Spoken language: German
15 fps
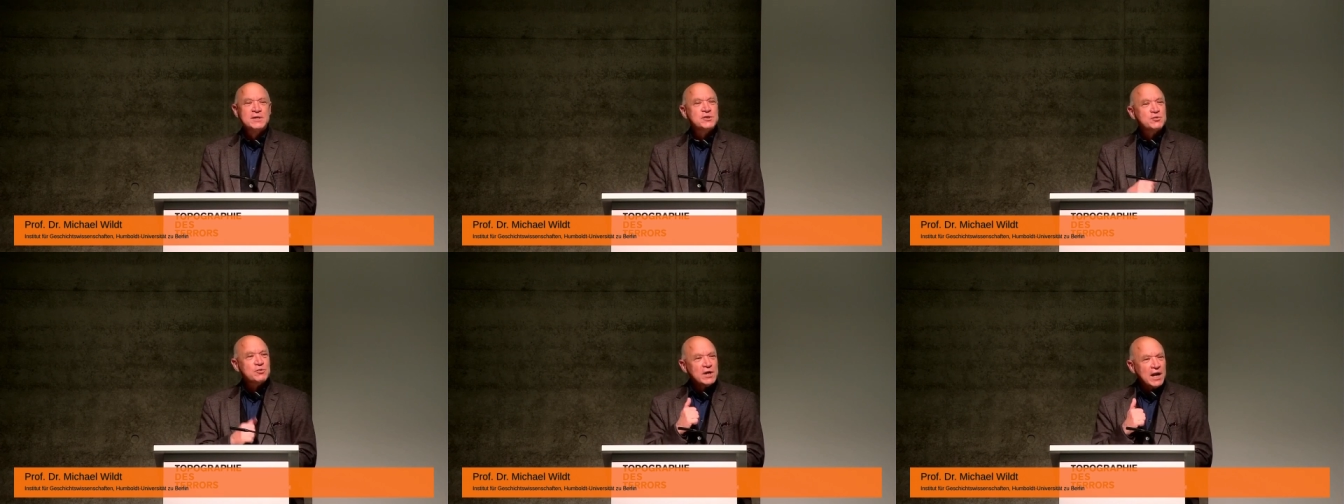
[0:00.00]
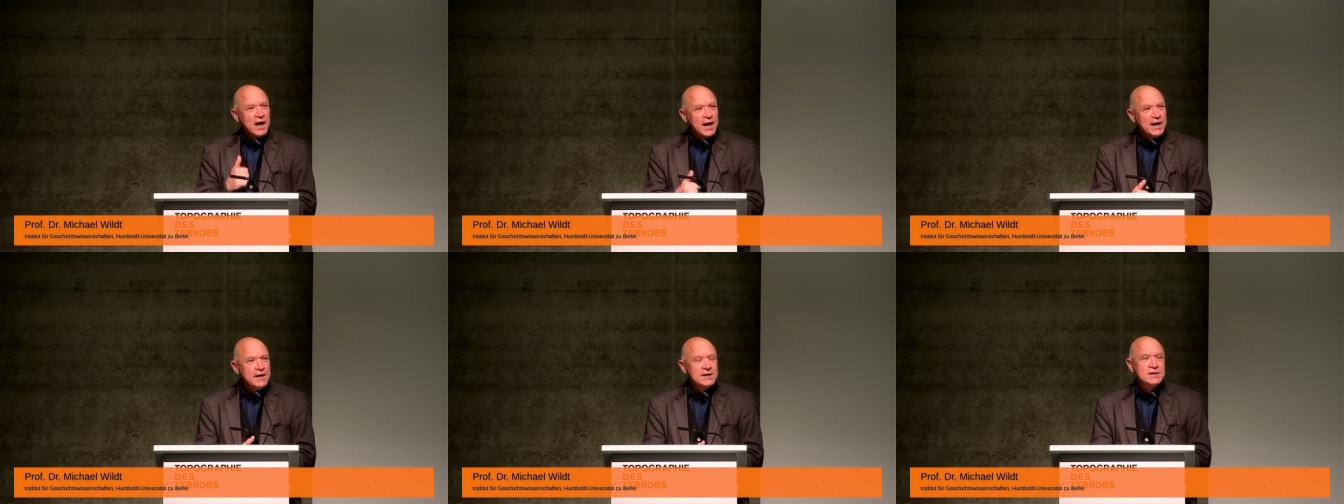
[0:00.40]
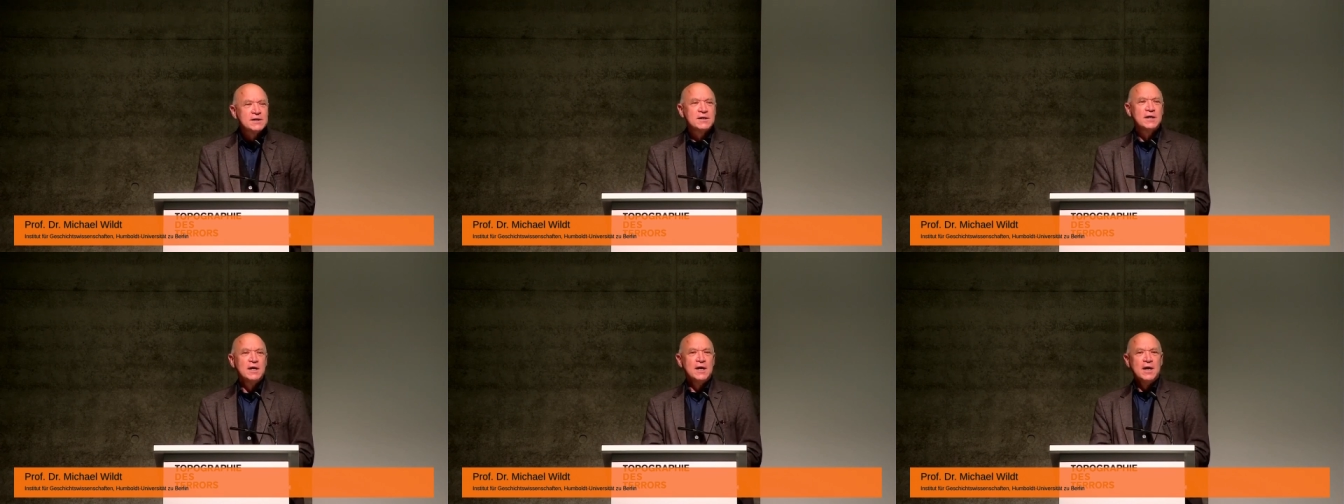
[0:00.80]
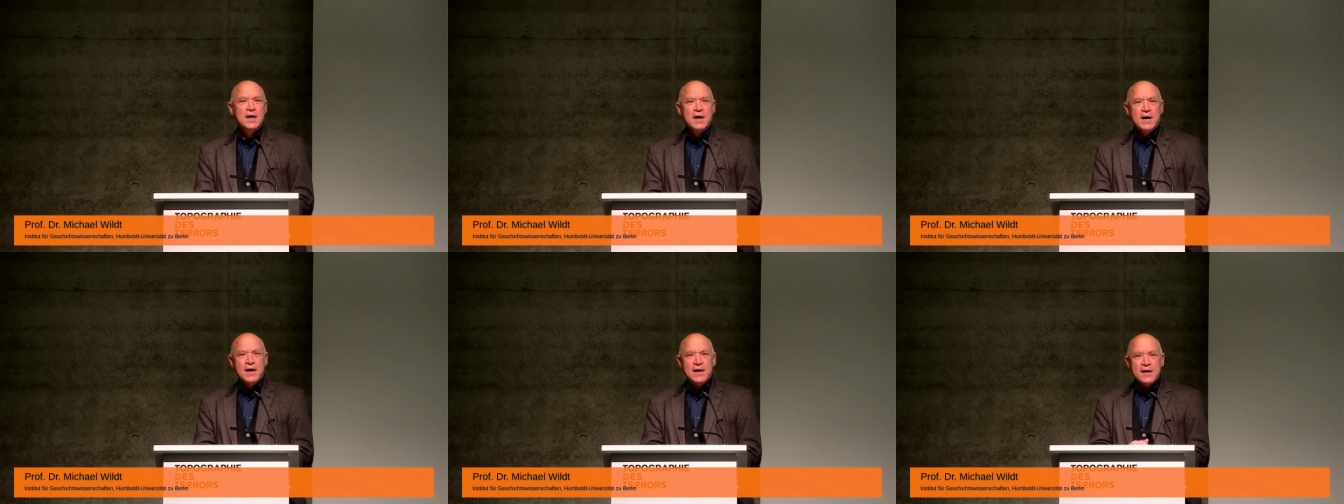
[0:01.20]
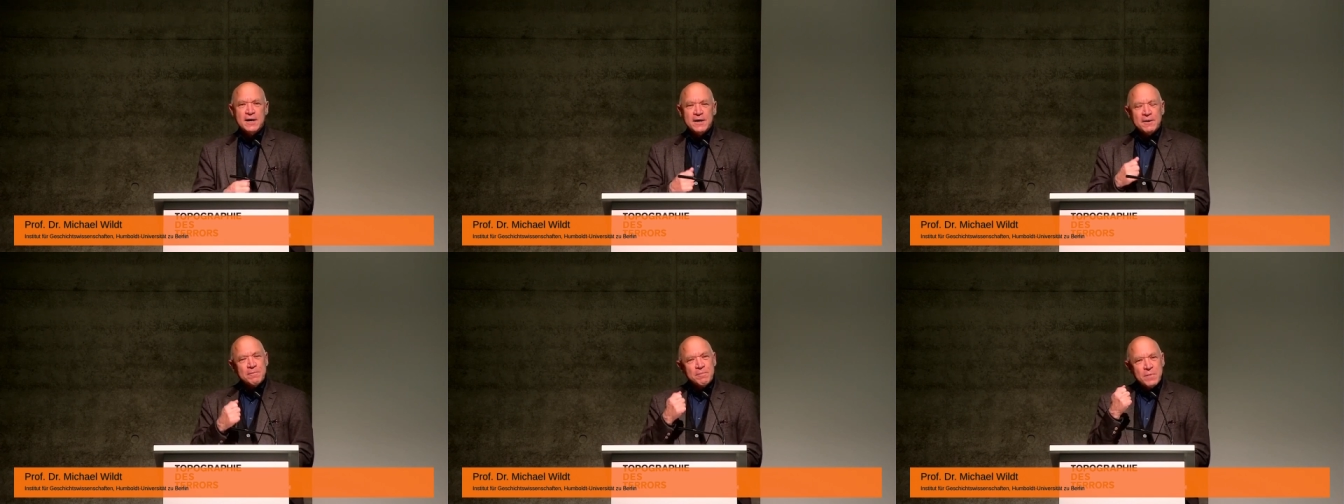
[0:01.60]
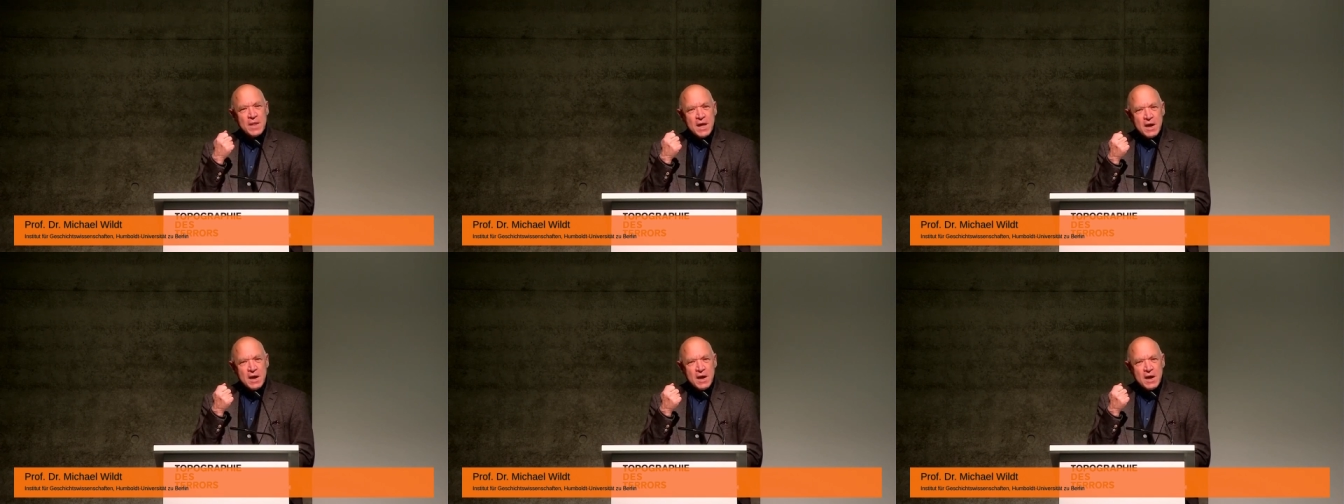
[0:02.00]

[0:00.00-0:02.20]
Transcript: die zugleich äh,